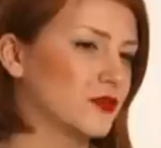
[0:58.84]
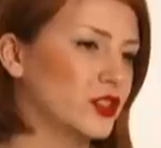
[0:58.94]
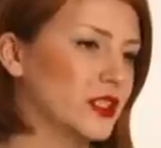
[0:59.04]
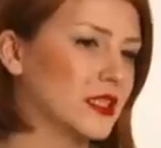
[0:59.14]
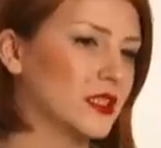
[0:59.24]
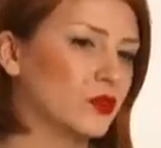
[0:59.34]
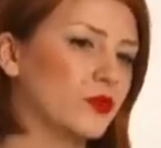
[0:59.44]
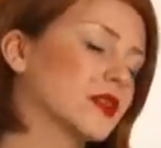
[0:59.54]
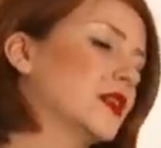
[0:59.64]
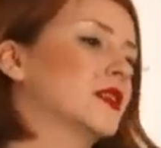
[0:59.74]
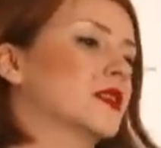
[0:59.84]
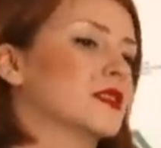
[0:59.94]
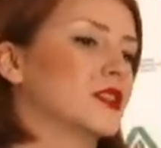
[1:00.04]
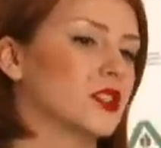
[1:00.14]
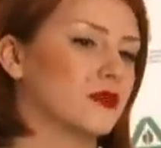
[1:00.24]
Сегодня, когда губернатор
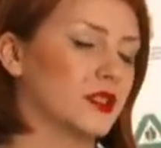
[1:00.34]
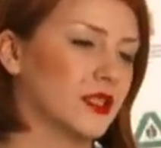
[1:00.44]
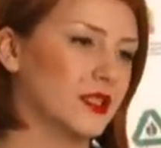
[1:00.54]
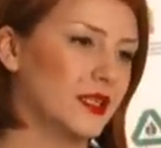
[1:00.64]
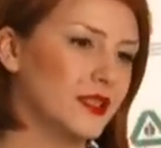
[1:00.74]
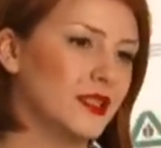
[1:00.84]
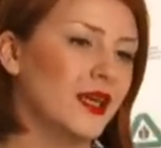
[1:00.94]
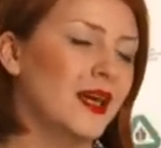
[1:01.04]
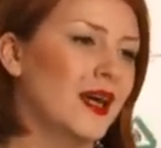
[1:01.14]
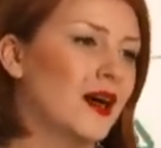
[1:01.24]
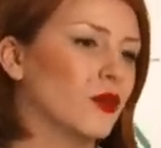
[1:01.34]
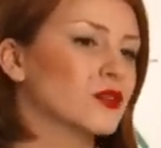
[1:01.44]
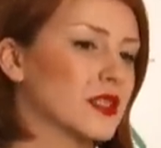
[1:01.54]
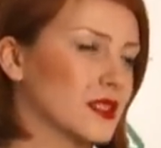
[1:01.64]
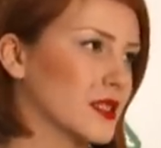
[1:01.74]
зачитывал доклад,
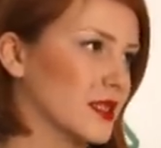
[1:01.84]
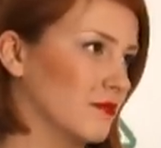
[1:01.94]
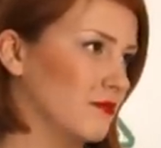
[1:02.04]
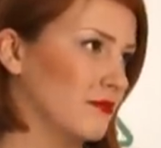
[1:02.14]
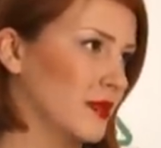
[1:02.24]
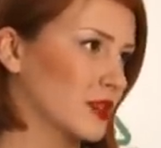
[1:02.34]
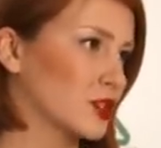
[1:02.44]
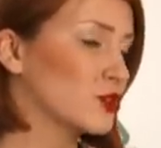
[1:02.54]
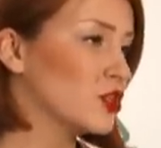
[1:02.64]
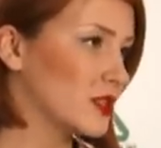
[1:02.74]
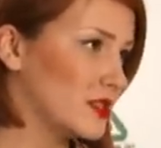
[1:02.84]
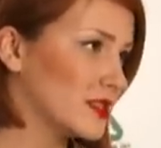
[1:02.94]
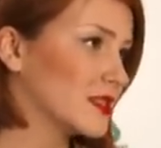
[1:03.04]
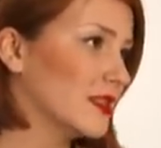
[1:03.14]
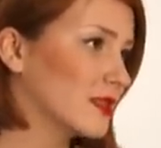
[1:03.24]
он сказал, что через
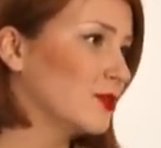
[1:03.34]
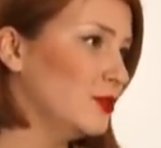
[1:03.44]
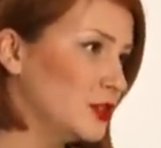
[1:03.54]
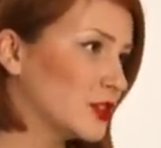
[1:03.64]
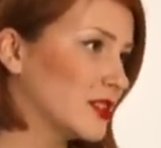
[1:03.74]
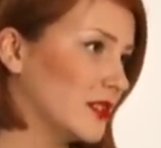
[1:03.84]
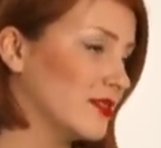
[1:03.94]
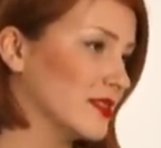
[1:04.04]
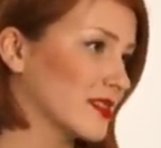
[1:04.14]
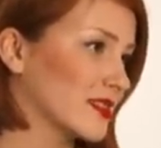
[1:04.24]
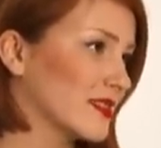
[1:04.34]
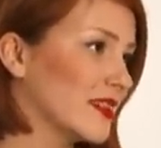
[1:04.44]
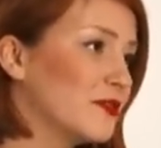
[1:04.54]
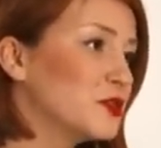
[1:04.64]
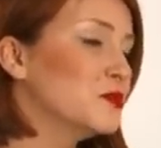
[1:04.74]
10 лет включат телевизор,
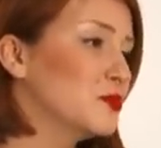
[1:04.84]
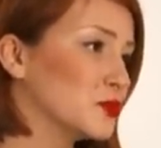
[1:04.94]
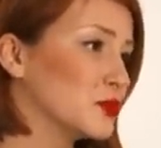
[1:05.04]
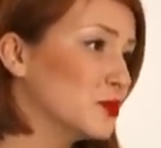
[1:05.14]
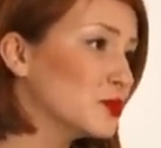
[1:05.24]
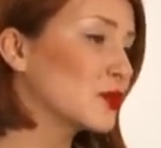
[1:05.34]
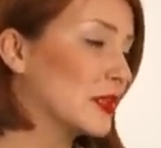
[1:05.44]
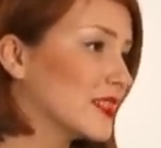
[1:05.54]
и его не будет, будет только